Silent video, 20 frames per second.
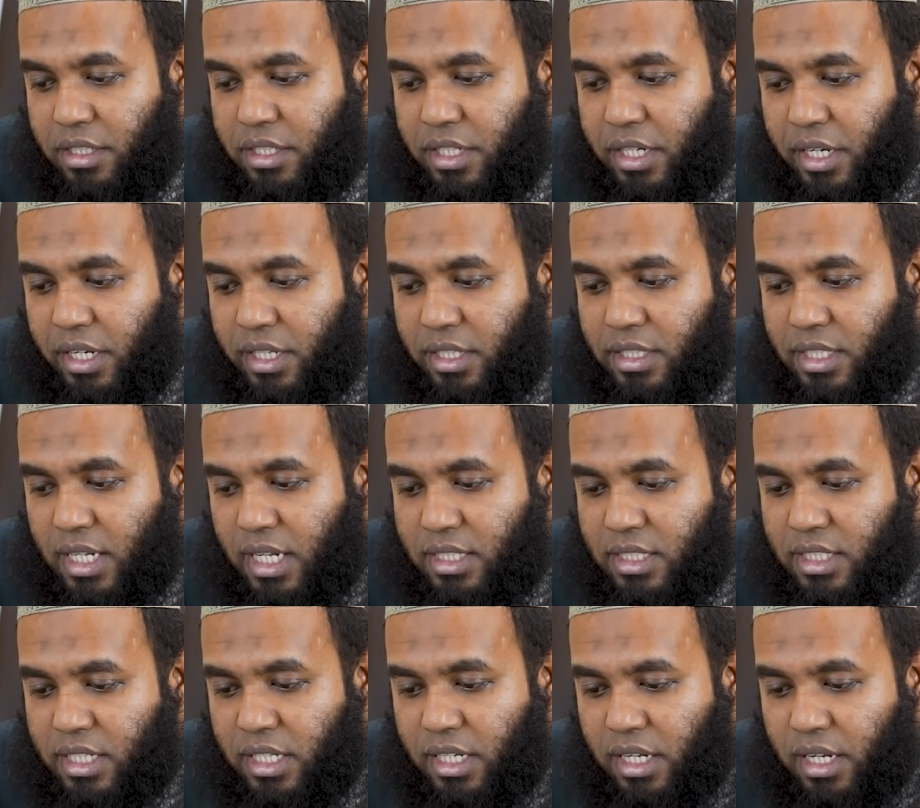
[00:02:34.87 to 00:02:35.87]
সে
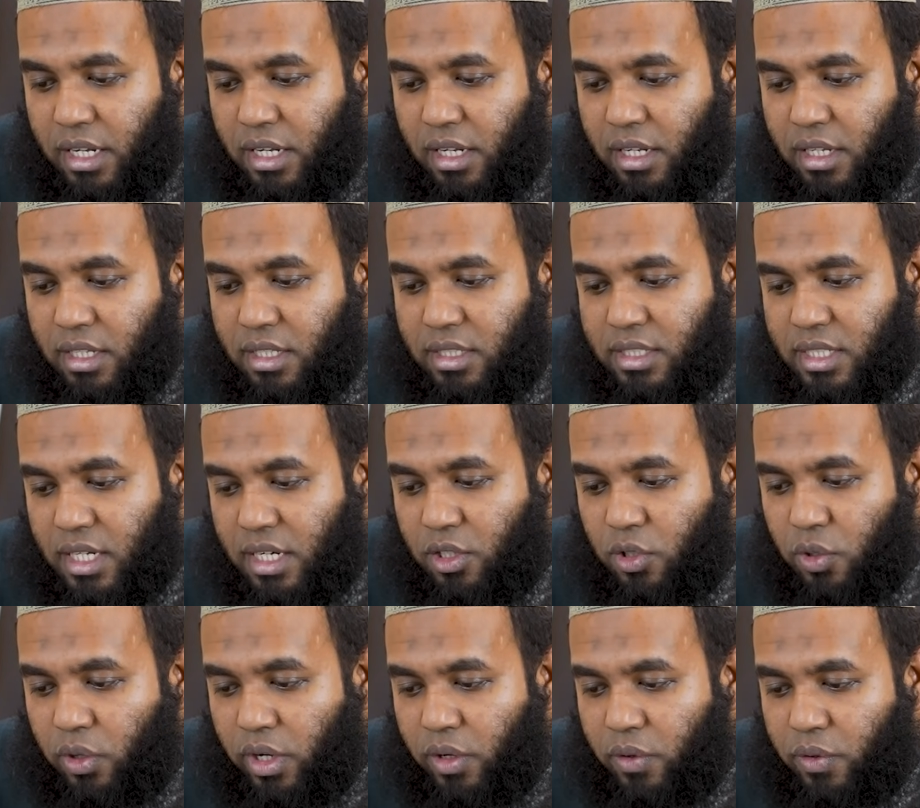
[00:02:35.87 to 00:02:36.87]
চাচ্ছে না স্যার
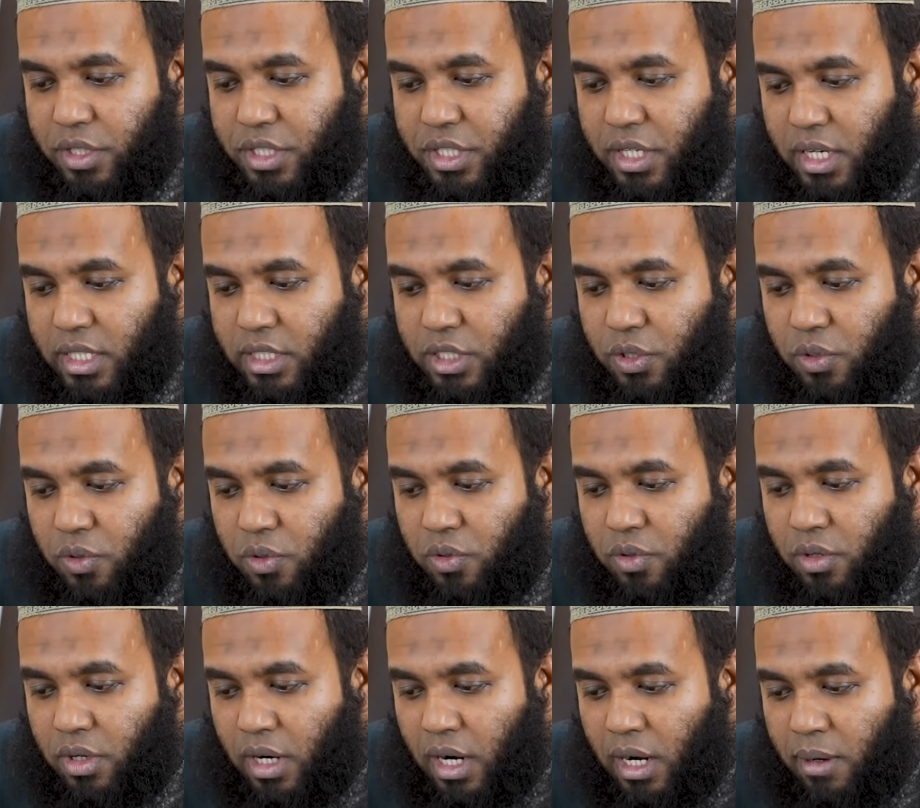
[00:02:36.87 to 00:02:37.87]
দয়া করে সাহায্য
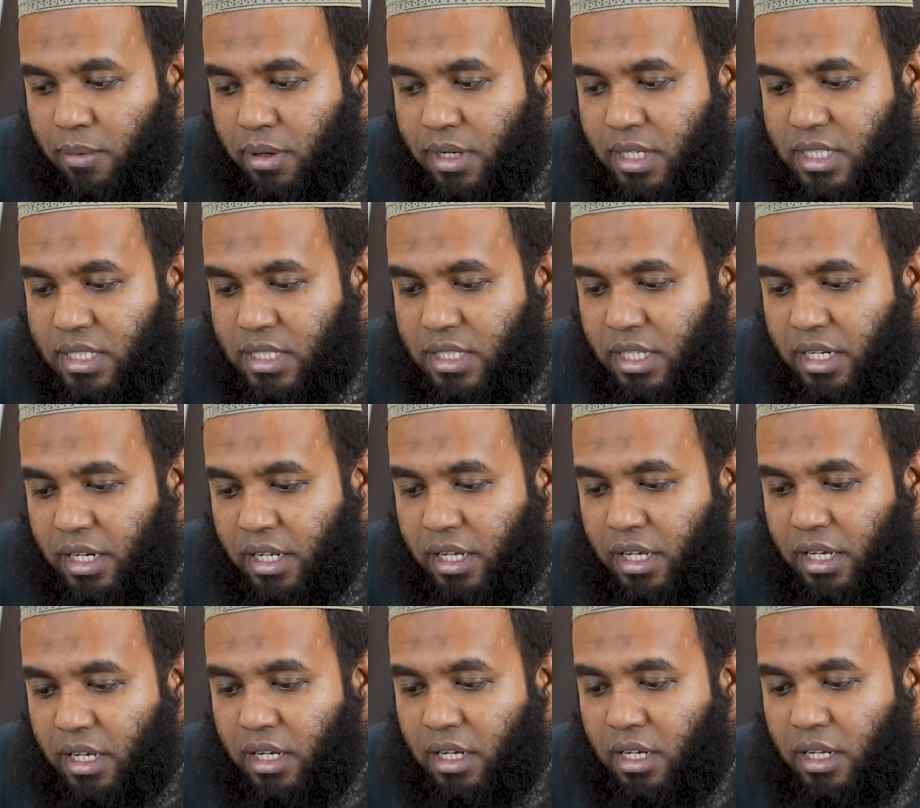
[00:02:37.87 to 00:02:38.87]
করুন আমার স্ত্রী
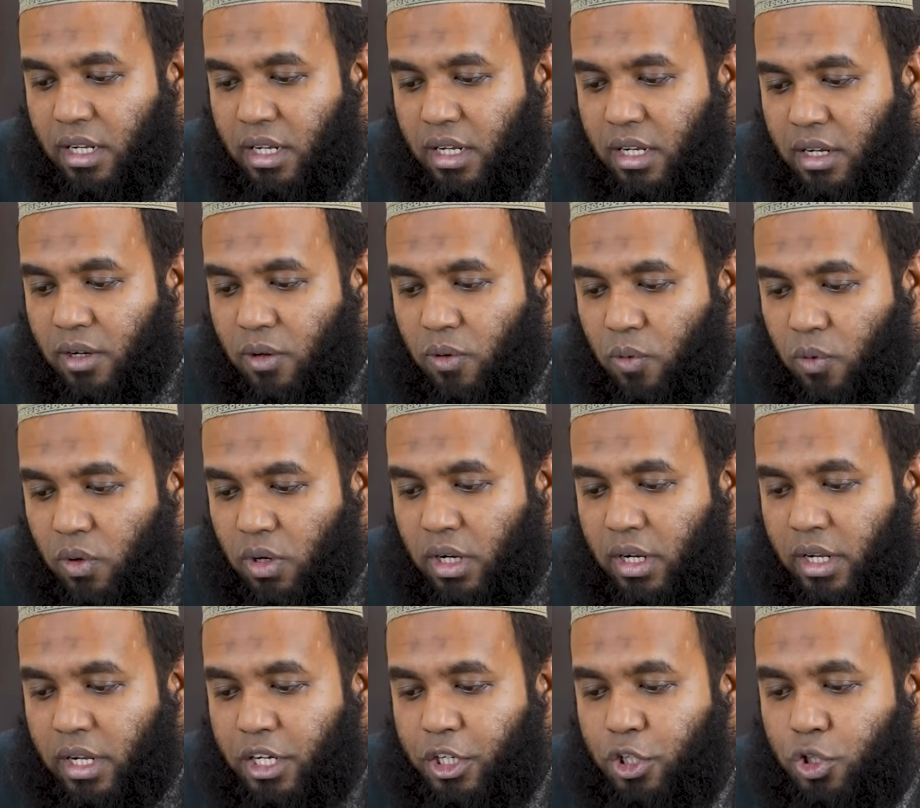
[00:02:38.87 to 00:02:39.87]
কি
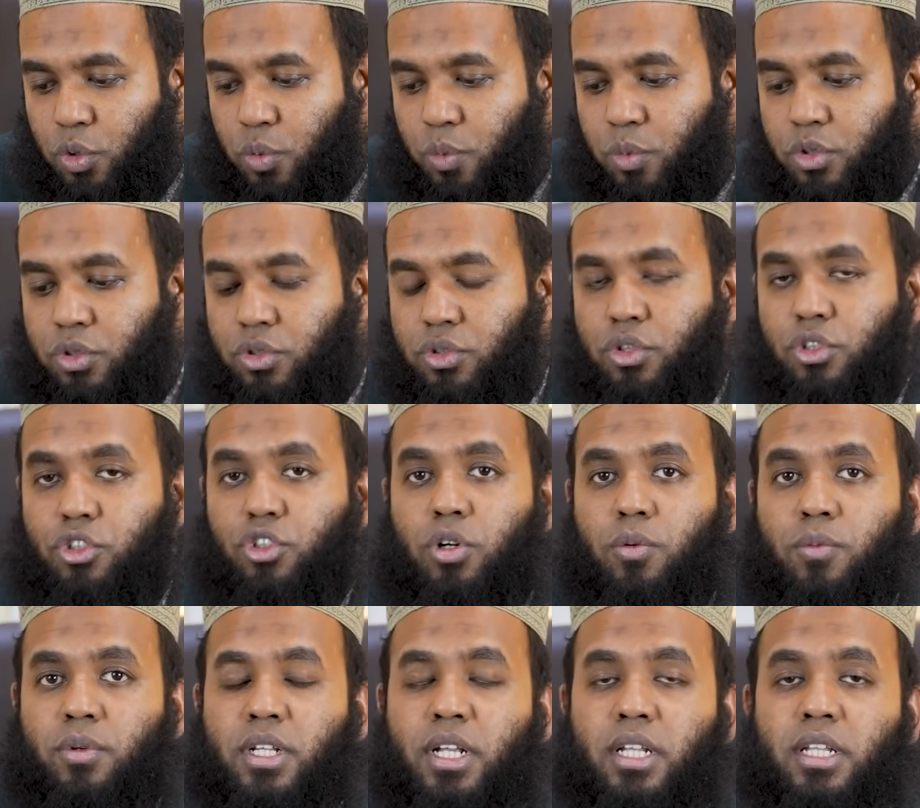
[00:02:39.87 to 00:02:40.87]
করলে এই সমস্ত
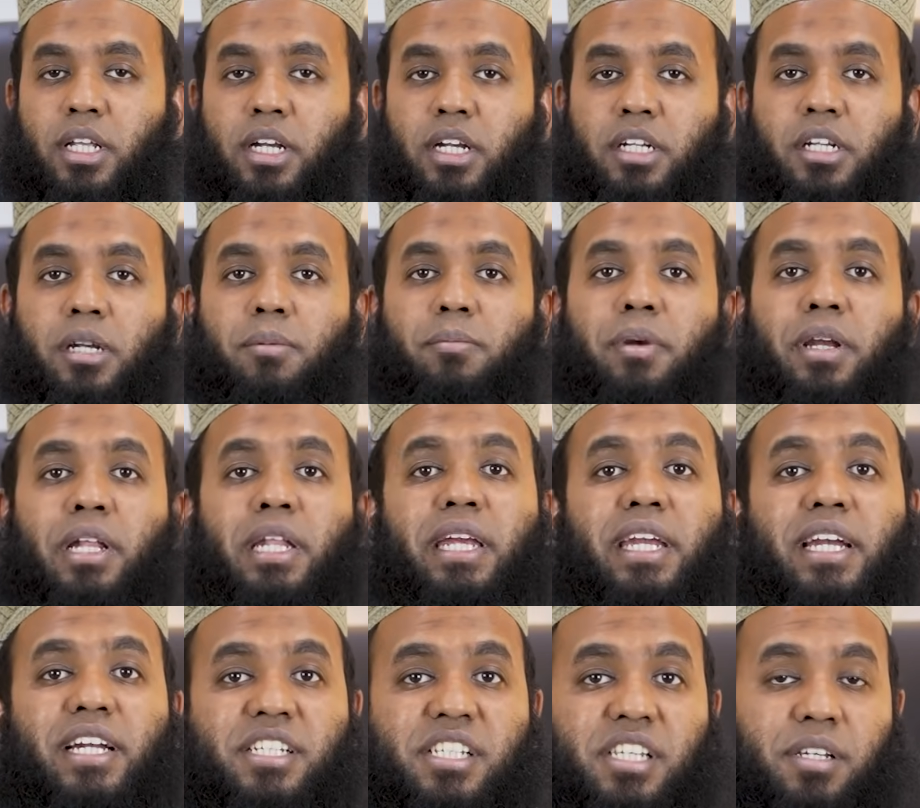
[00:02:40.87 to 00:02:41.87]
সমাধান থেকে সে
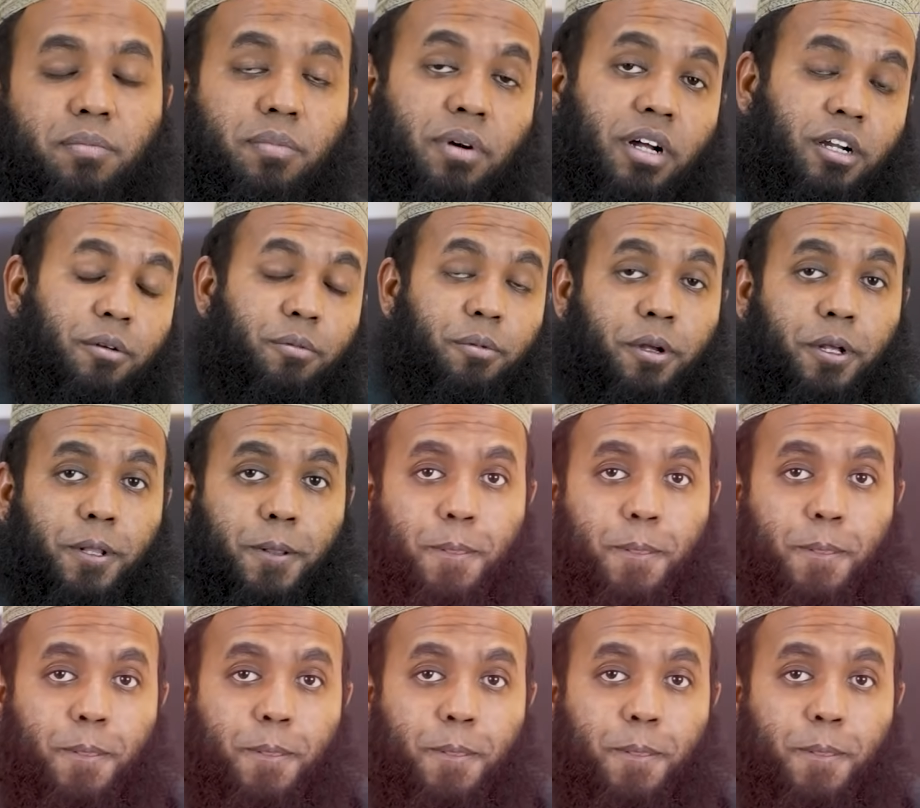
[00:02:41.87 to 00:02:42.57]
বেরিয়ে আসতে পারবে